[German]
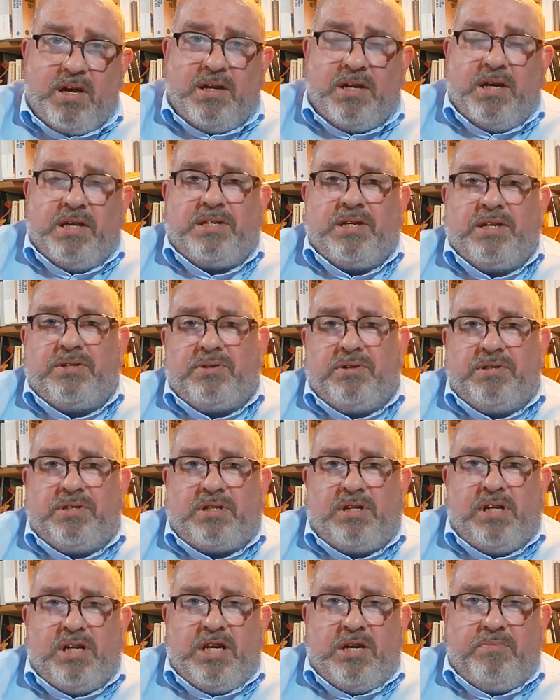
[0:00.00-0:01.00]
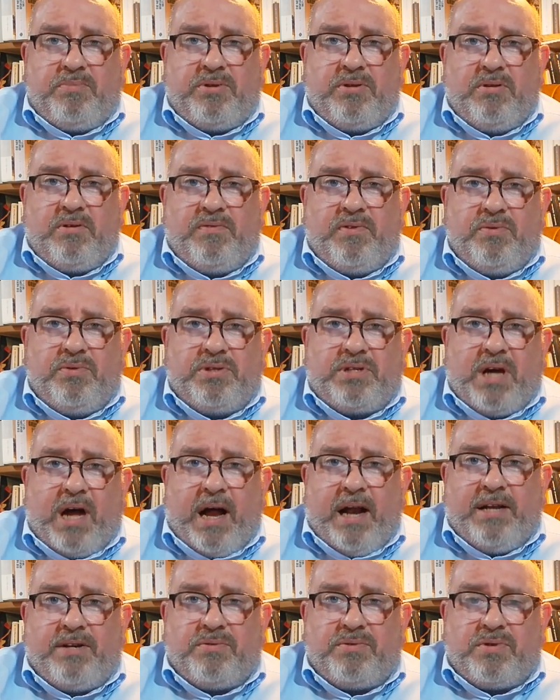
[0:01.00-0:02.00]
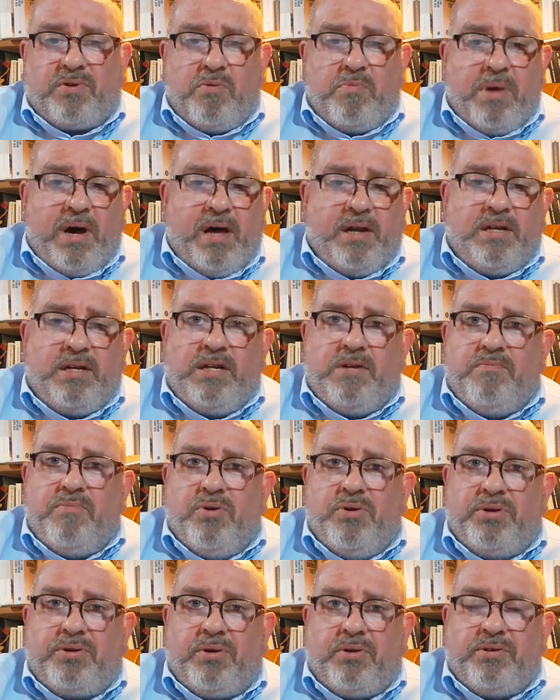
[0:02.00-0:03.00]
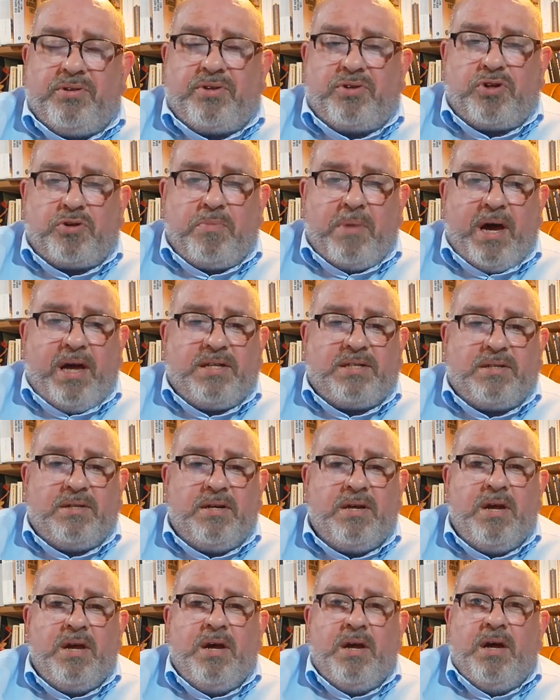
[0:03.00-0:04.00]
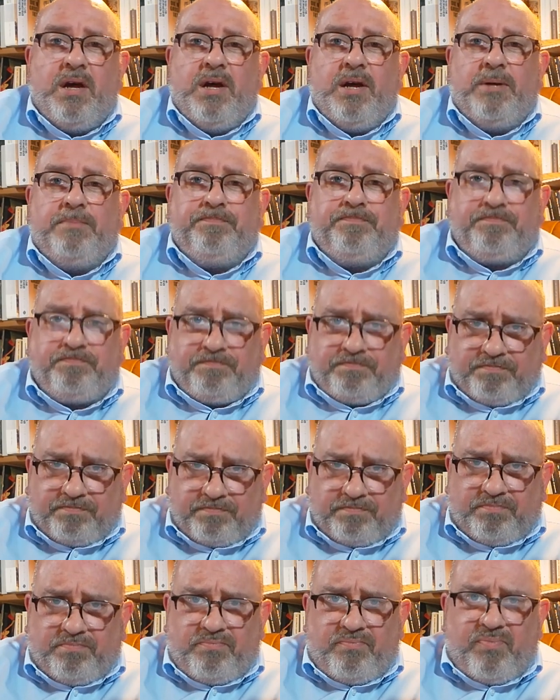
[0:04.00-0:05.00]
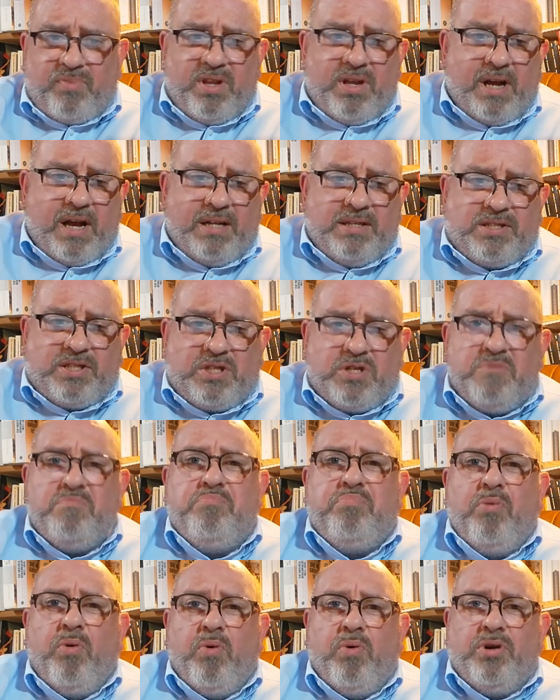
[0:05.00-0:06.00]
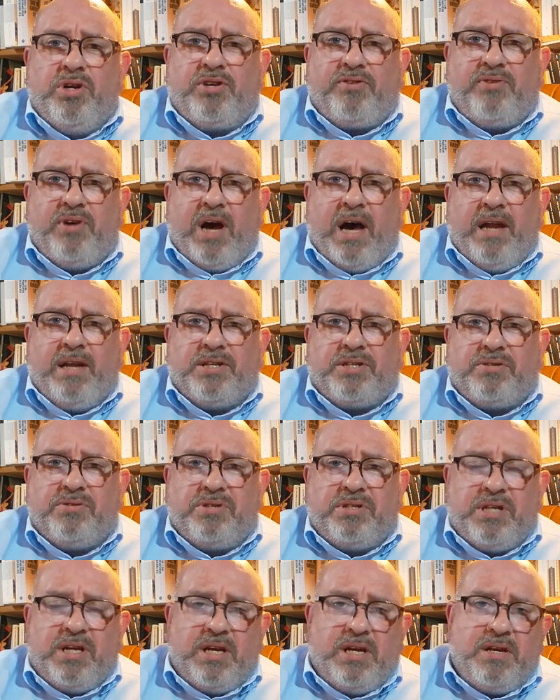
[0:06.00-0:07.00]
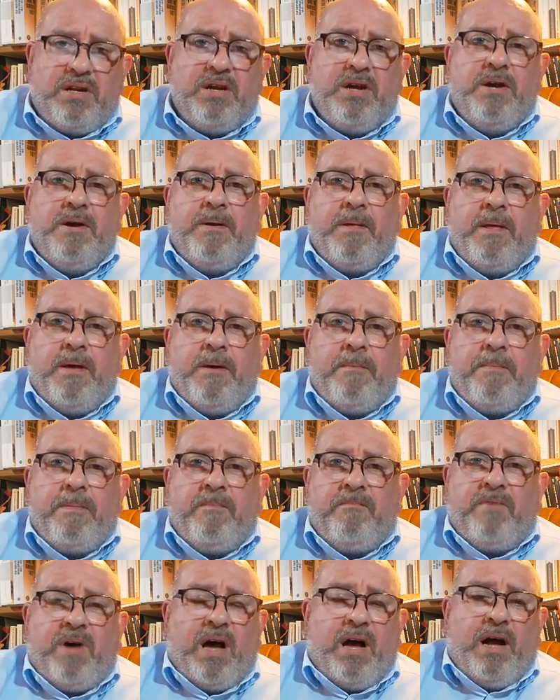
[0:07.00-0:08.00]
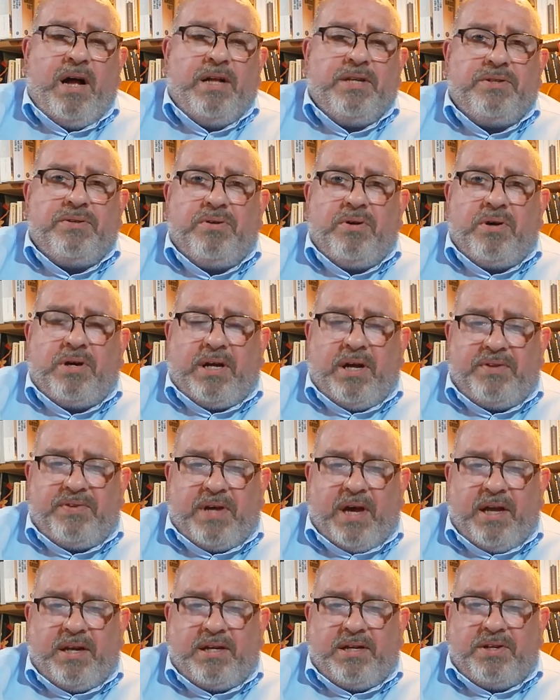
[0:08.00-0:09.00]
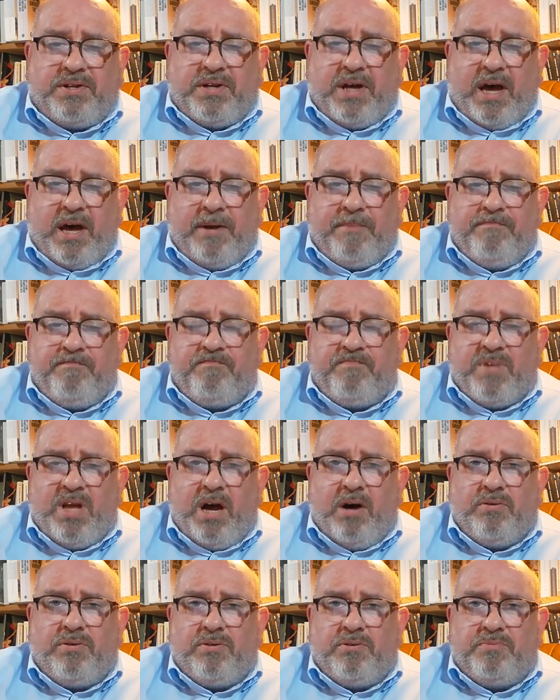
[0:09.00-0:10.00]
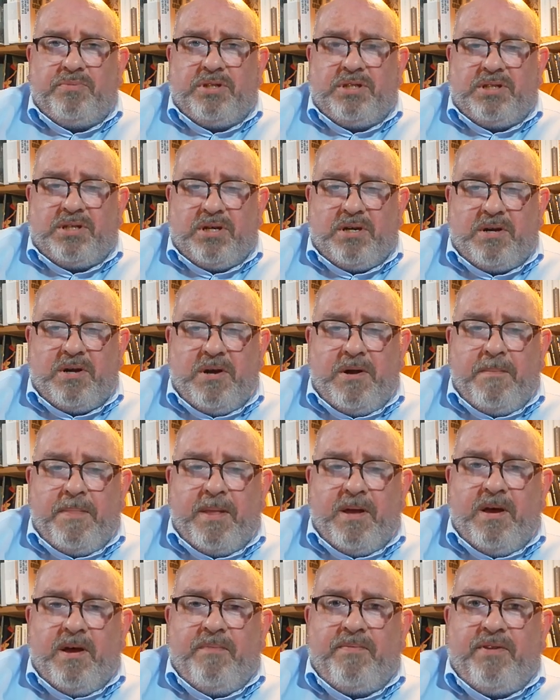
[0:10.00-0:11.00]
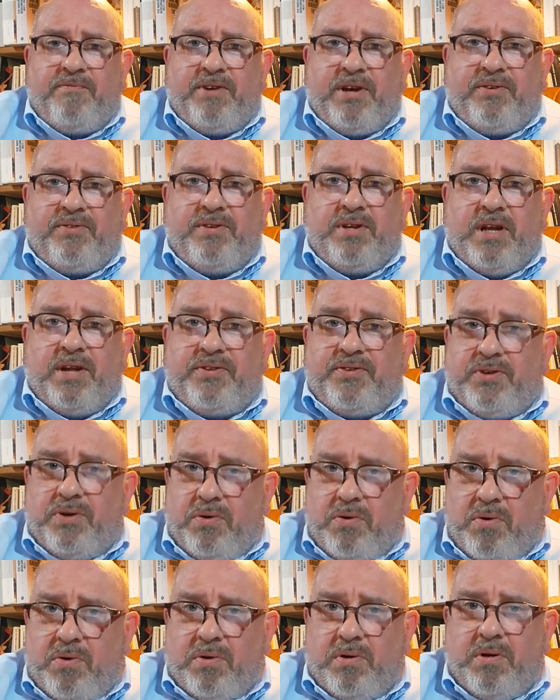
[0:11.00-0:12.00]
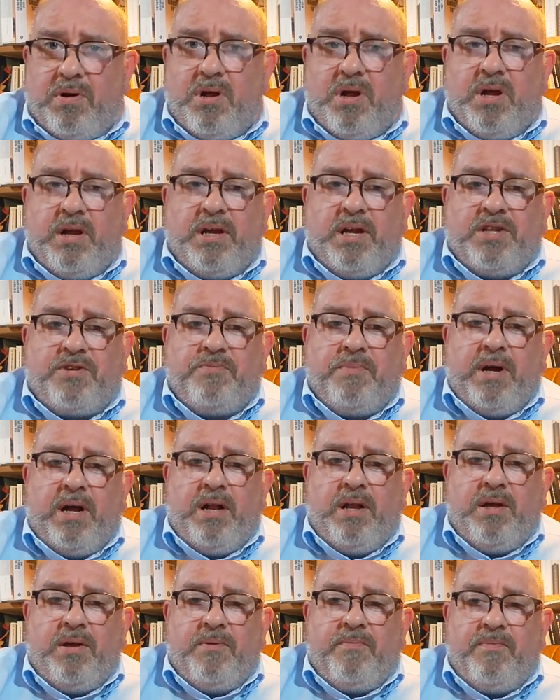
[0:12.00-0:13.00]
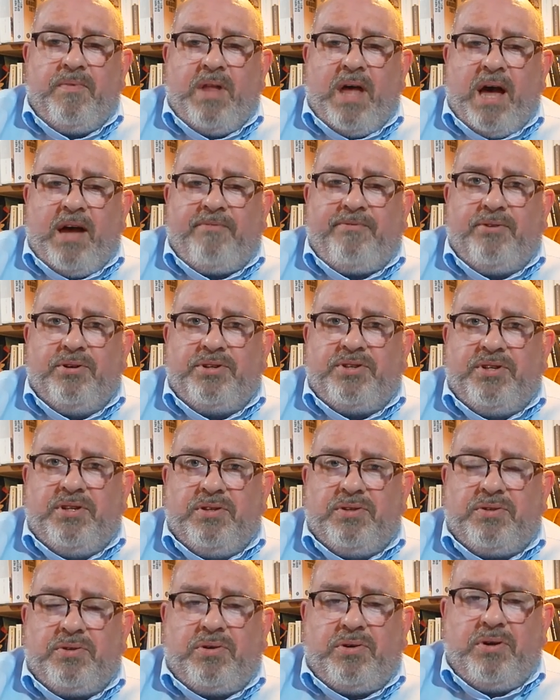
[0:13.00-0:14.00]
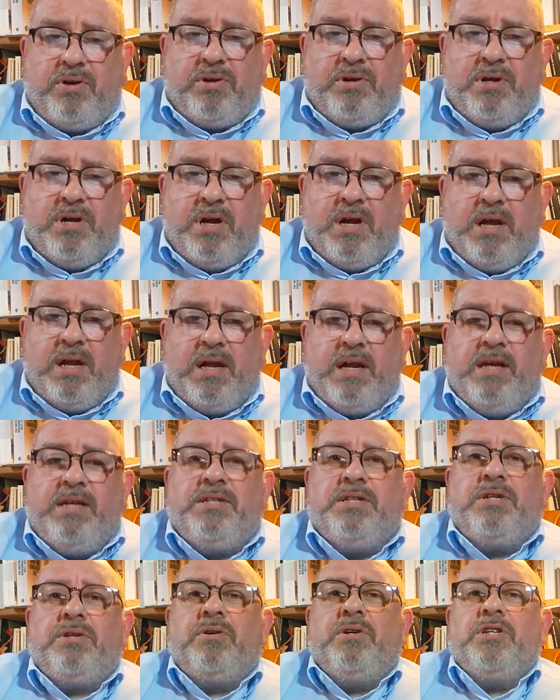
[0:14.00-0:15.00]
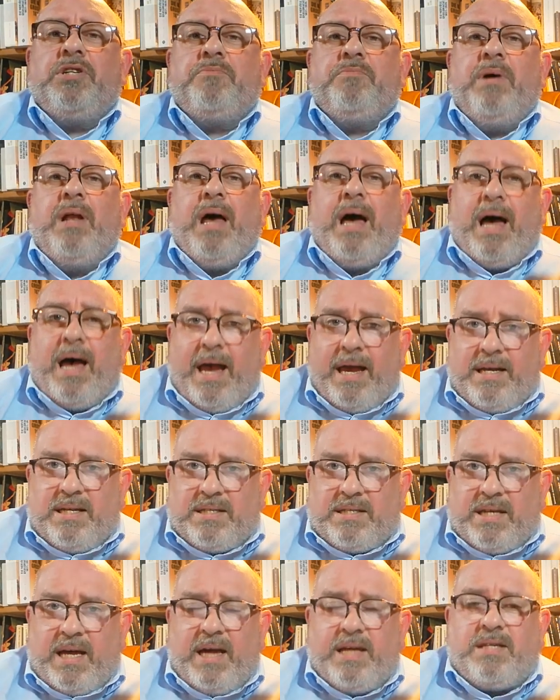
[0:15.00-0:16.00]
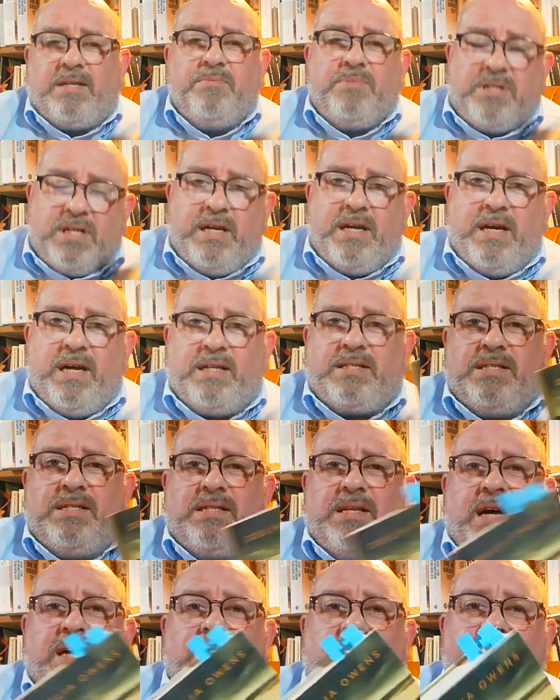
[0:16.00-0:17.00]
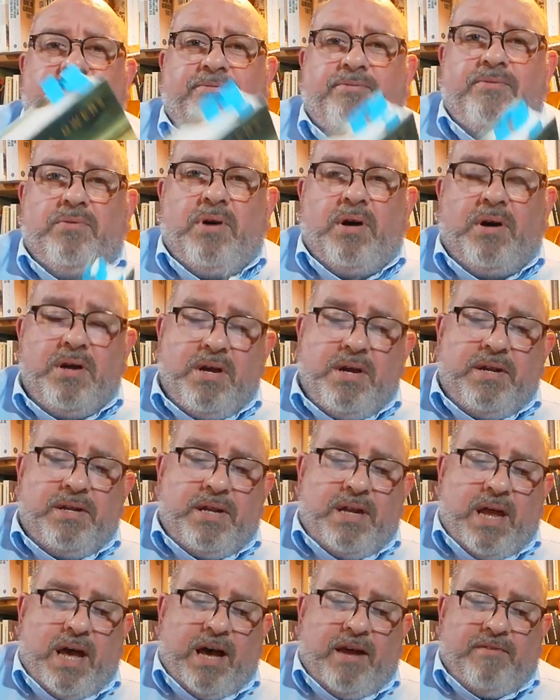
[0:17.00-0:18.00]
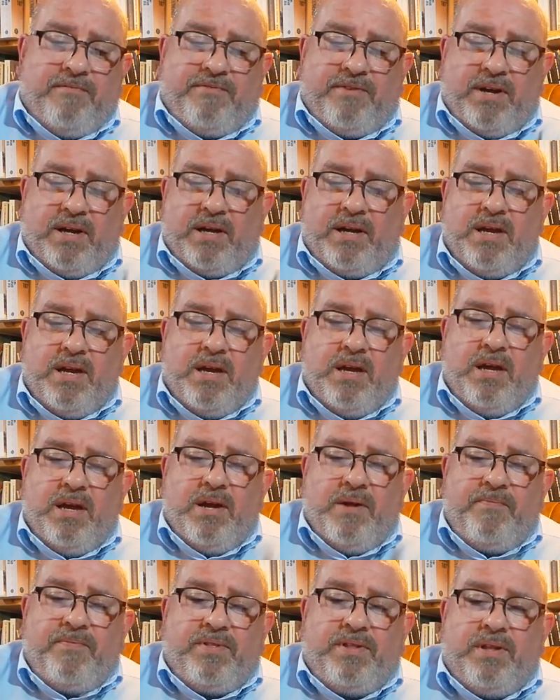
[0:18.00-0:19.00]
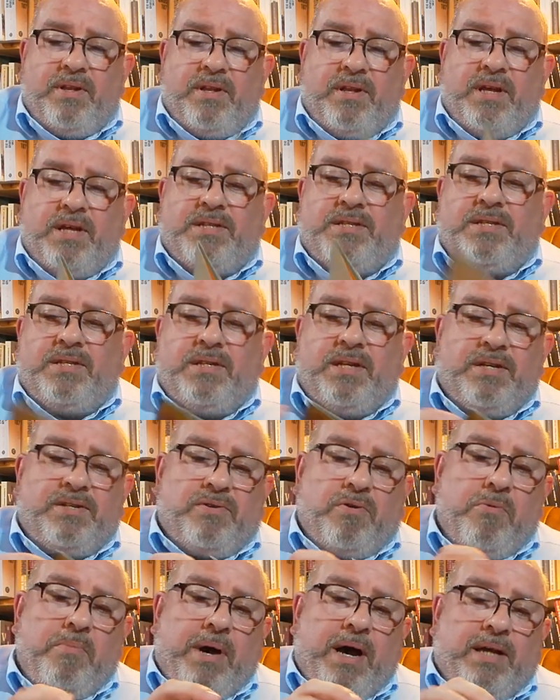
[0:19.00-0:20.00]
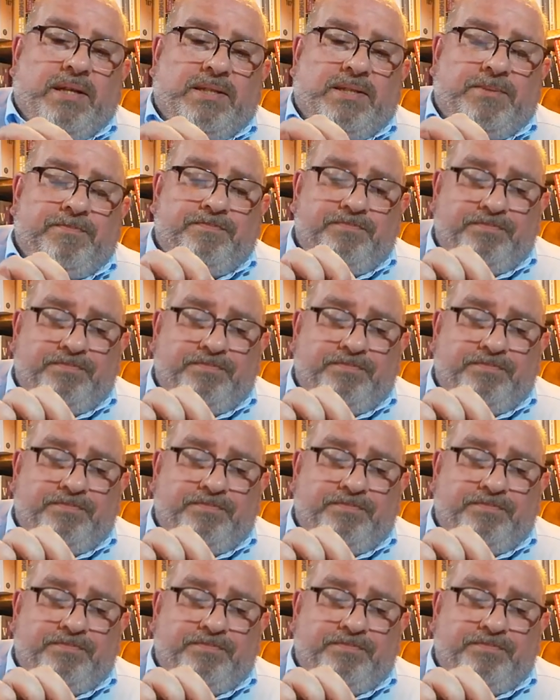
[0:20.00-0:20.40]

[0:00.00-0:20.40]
der es ja sonst liebt, irgendwie Unterhaltungsromane in die Mülltonne zu schmeißen, ähm, ganz symbolisch für alle zu sehen, ähm, war also doch ganz angetan. Ja, und um diese ähm, Faszination jetzt mal äh, nachvollziehen zu können, lese ich euch mal eine Seite, nämlich die erste Seite vor, den Anfang ähm, des, des Romans.